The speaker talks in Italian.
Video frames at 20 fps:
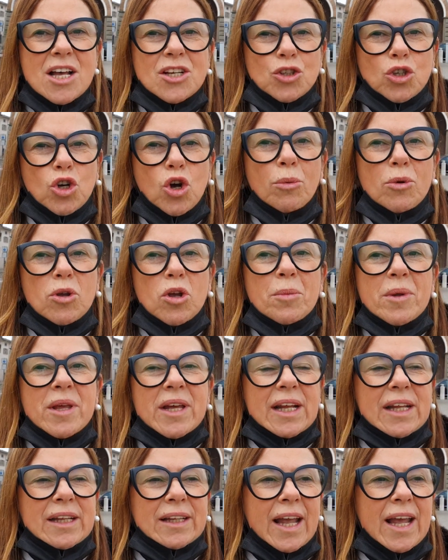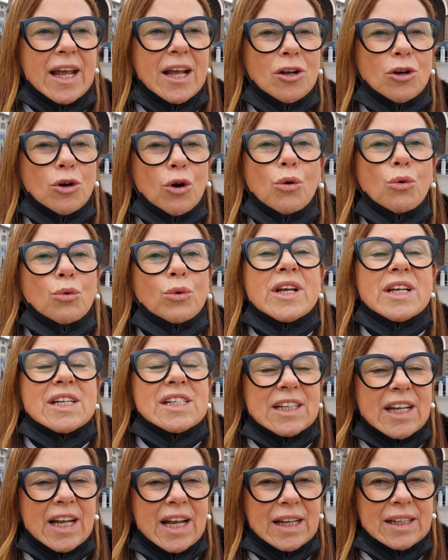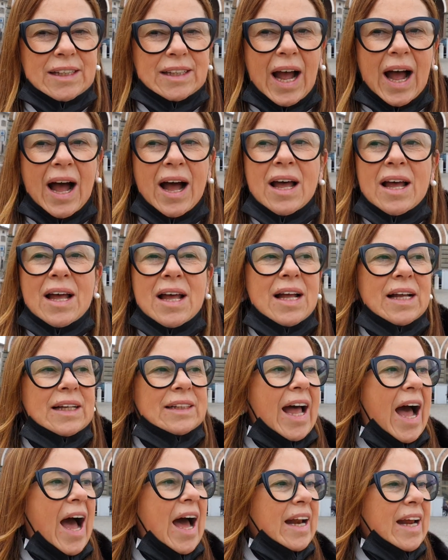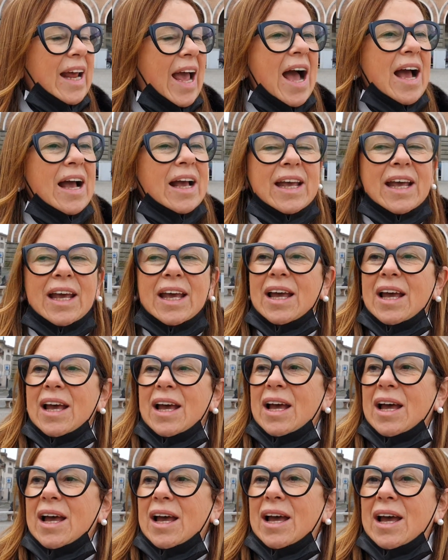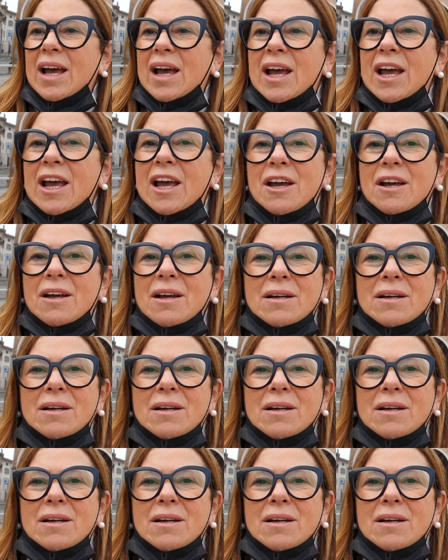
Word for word: siccome io mi ritengo un esteta, dare anche, eh,